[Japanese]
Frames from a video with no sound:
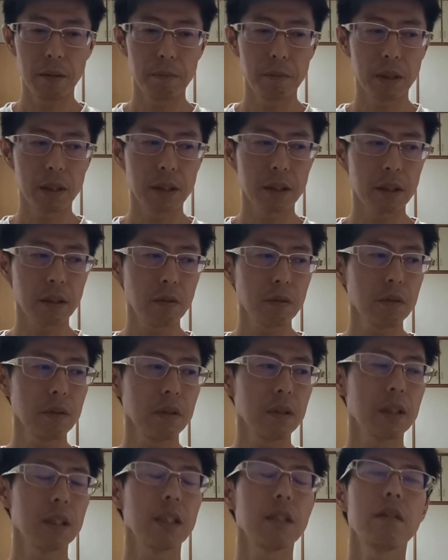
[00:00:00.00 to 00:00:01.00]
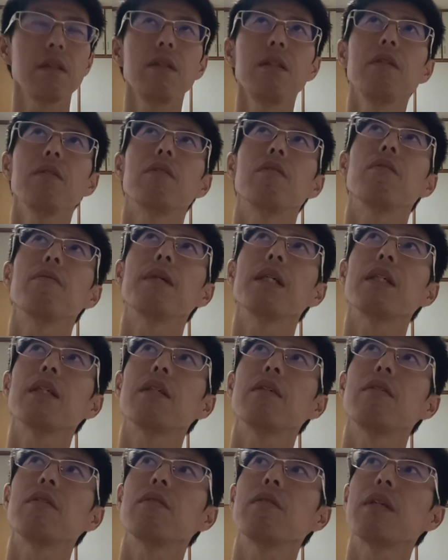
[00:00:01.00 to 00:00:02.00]
まあ、特に背筋を伸ばせ
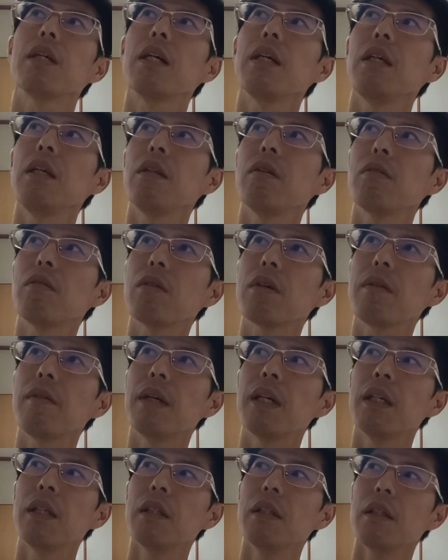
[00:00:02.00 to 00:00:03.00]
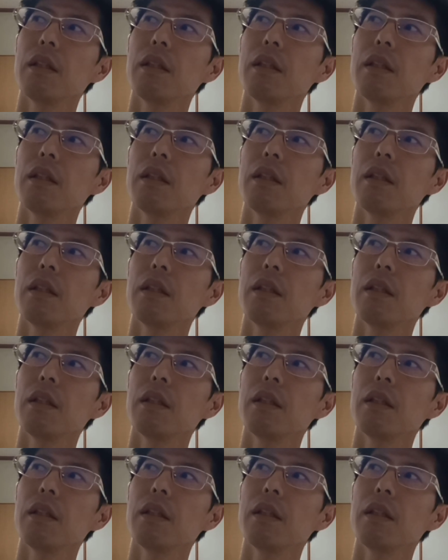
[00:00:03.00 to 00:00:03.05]
る状態の時は、